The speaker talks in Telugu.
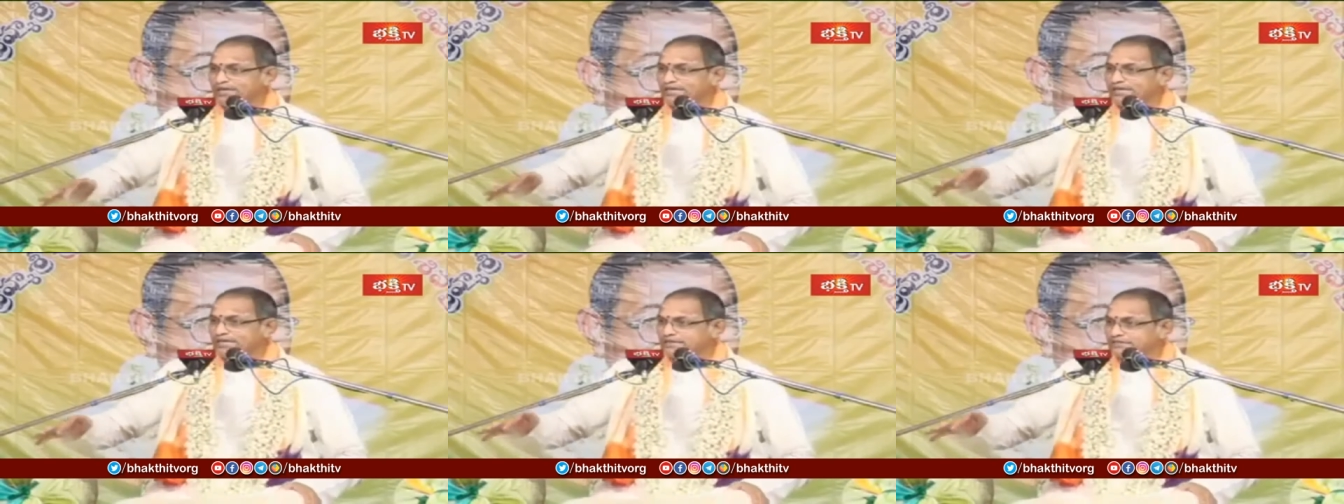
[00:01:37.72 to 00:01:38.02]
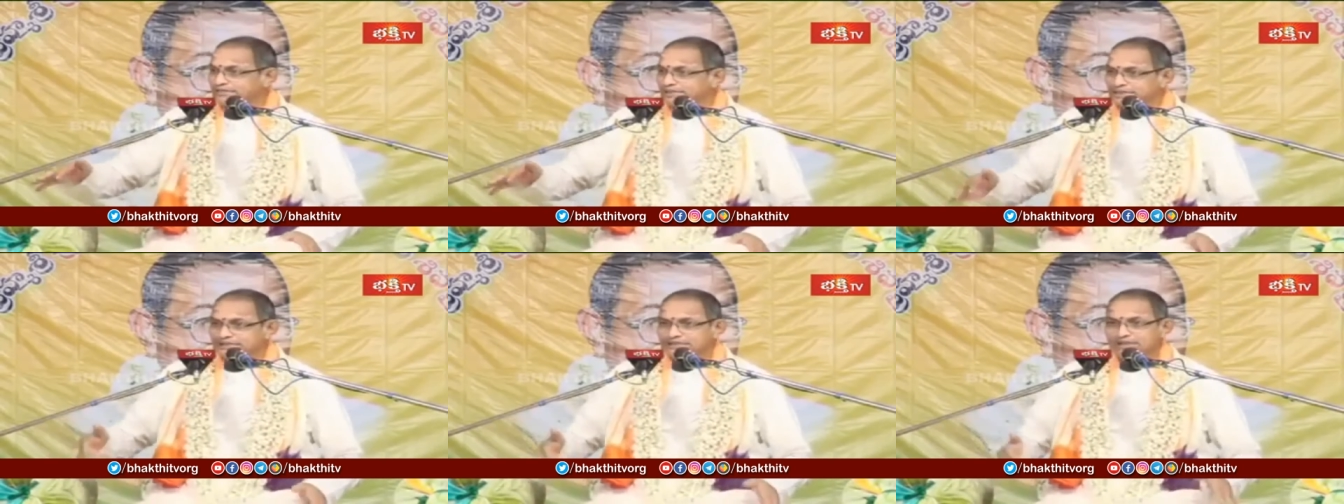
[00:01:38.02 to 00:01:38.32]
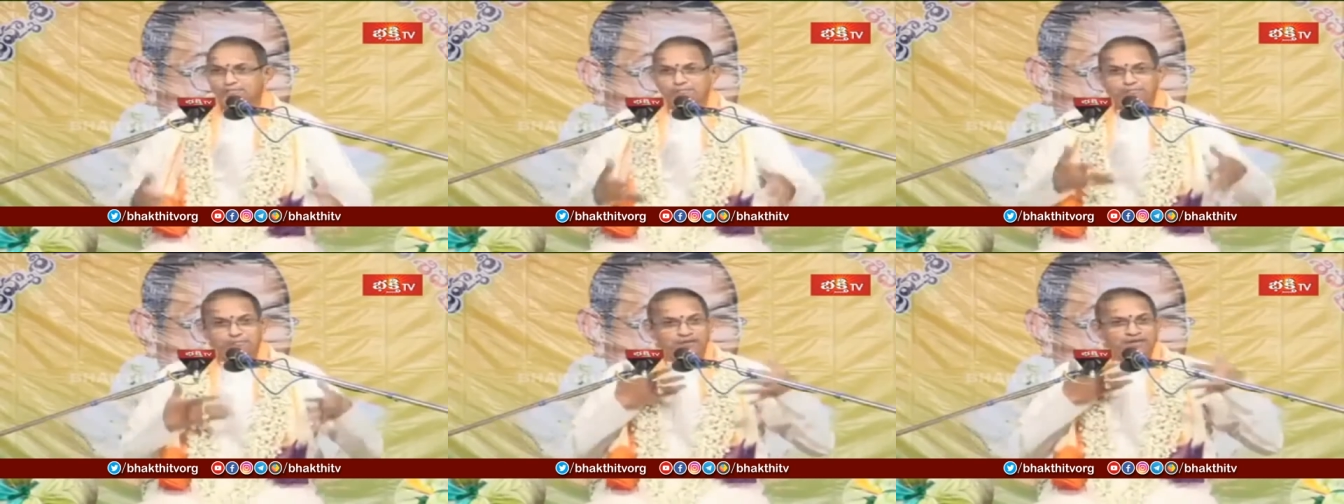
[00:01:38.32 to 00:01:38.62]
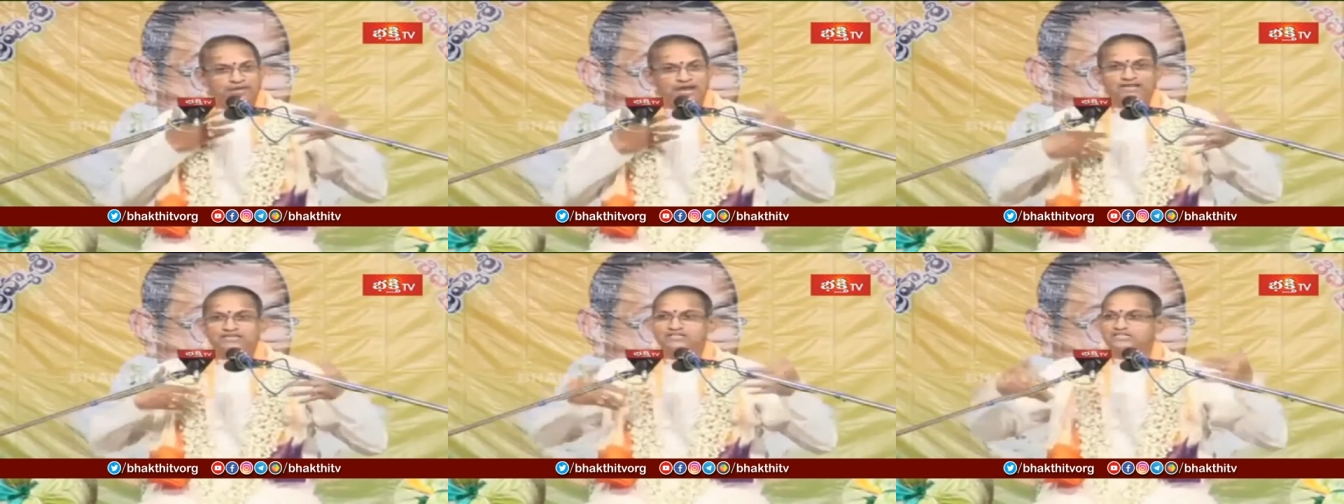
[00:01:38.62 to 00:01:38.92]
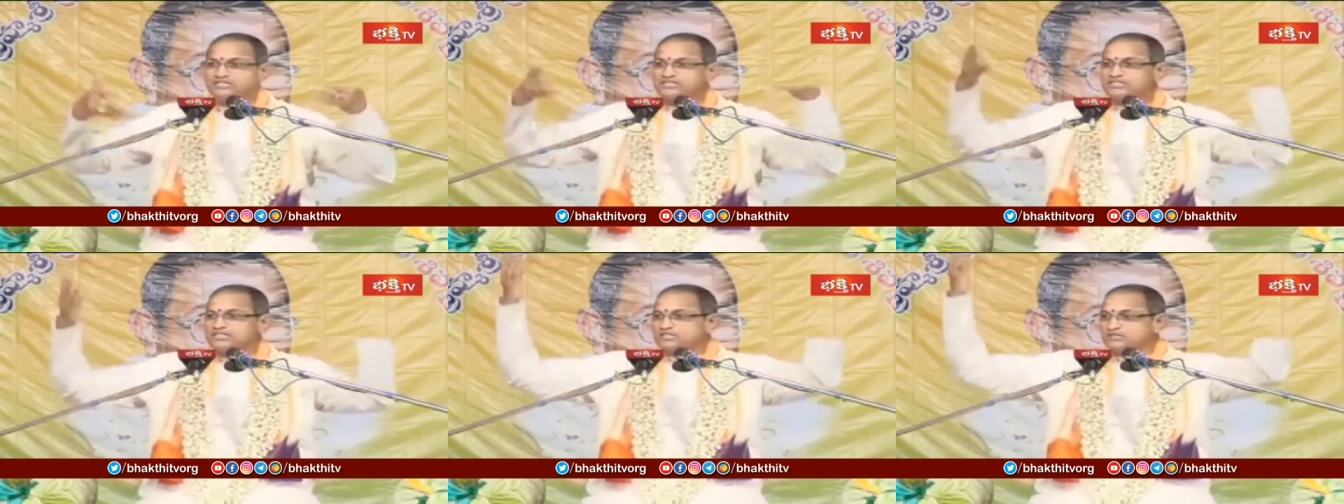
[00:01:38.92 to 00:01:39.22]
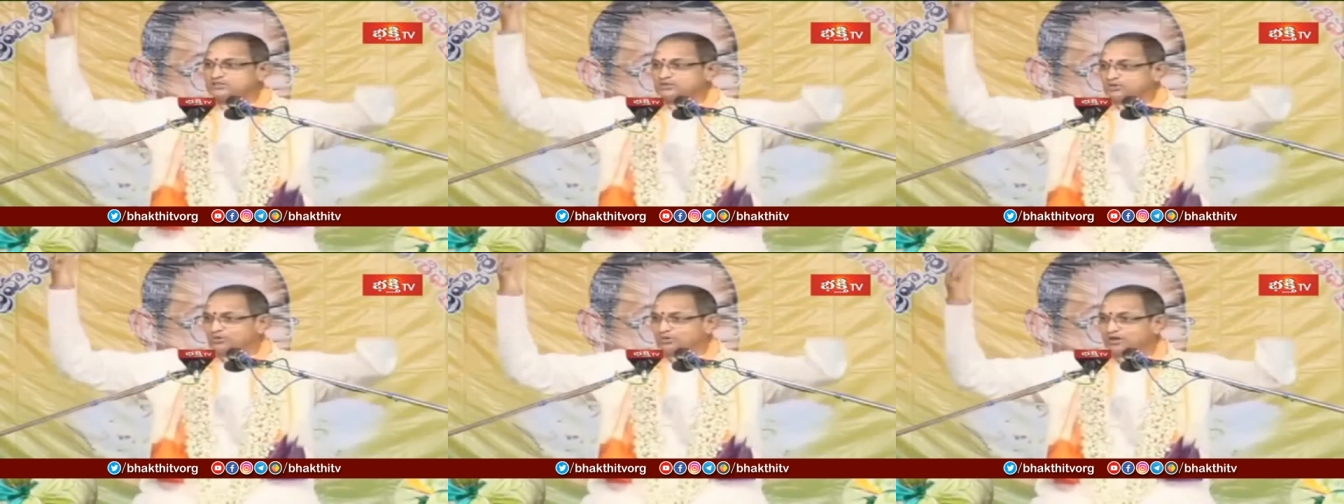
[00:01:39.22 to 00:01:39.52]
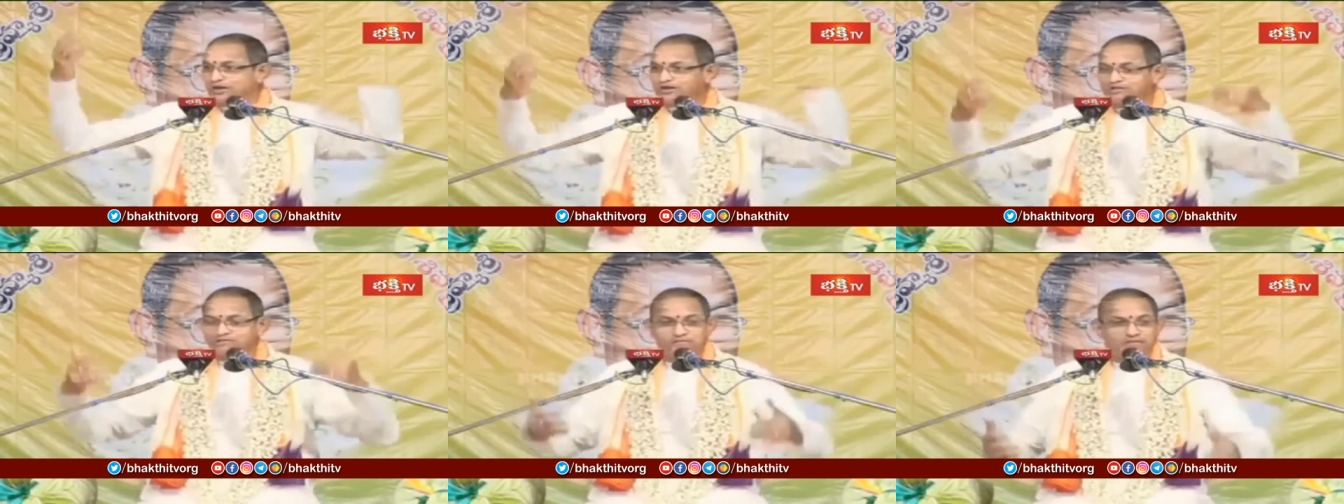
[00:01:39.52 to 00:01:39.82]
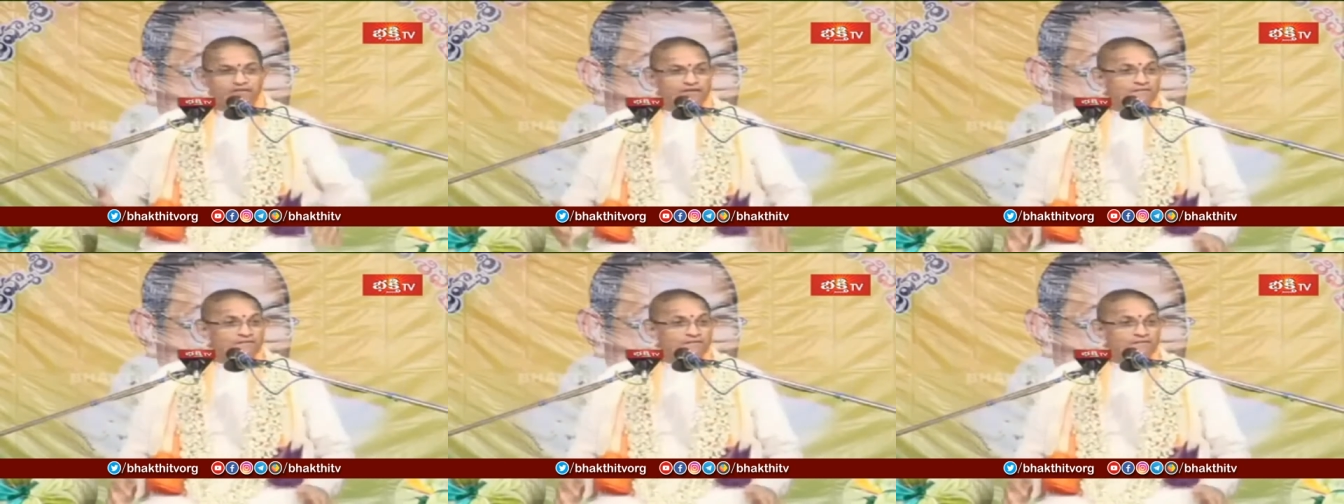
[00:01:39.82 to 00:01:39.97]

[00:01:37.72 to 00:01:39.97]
పైకెత్తి దింపి నాట్యం చేస్తూ ఉంటాడు